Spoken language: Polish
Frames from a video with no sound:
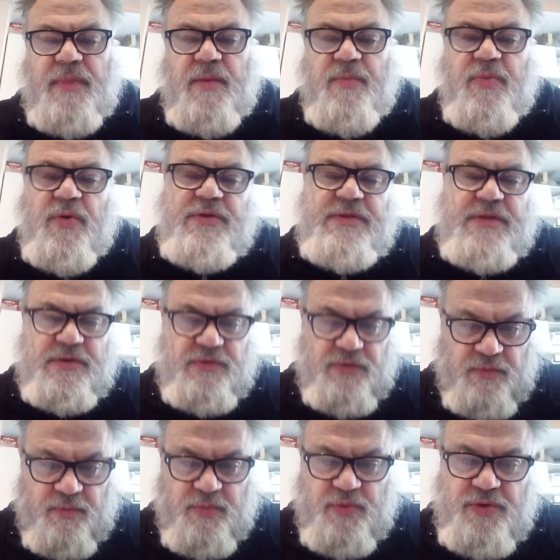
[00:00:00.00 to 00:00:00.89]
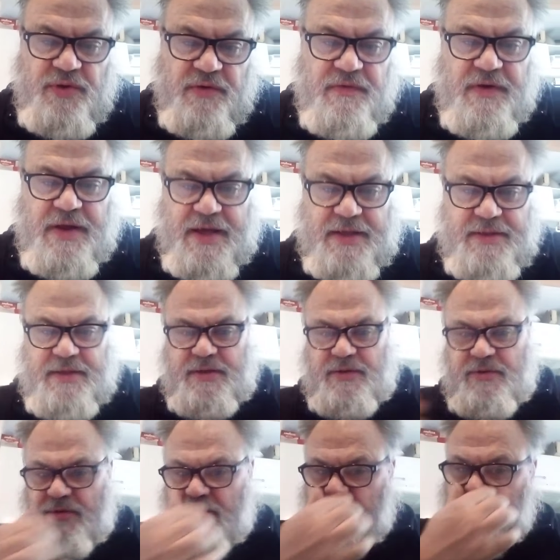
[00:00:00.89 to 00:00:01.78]
procesów
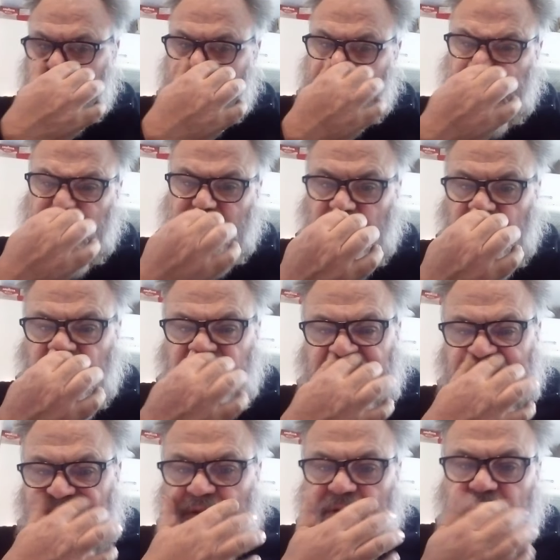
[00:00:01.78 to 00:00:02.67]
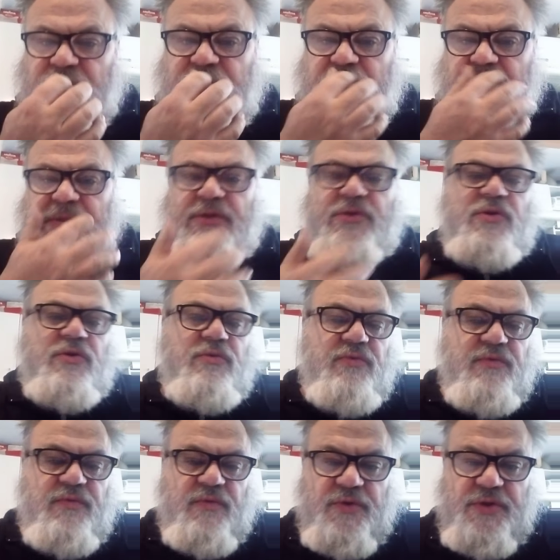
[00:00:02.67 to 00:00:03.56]
budowlanych dotyczących domów jednorodzinnych,
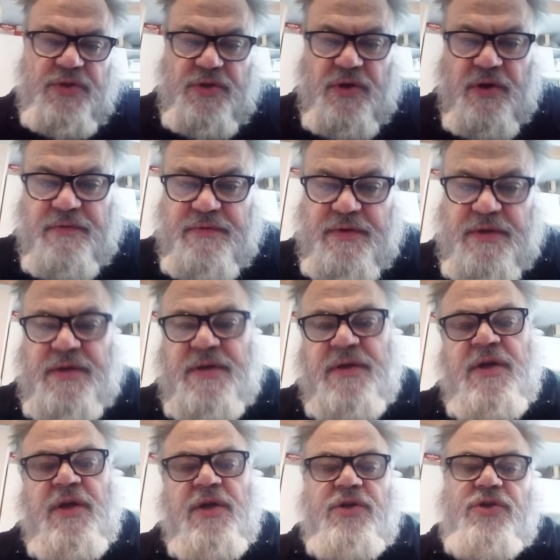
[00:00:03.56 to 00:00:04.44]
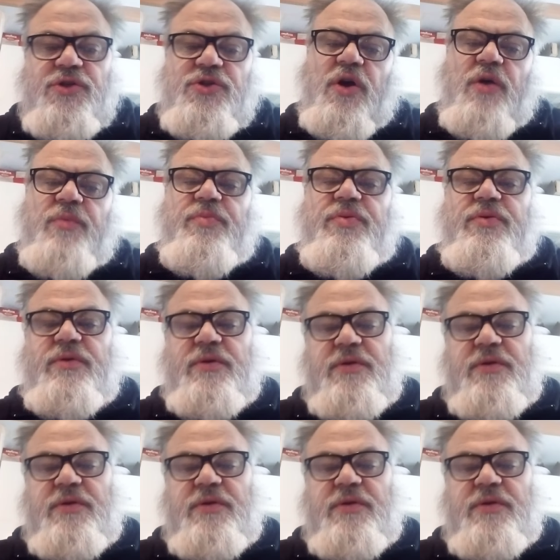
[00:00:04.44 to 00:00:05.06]
domów użytkowych, shop,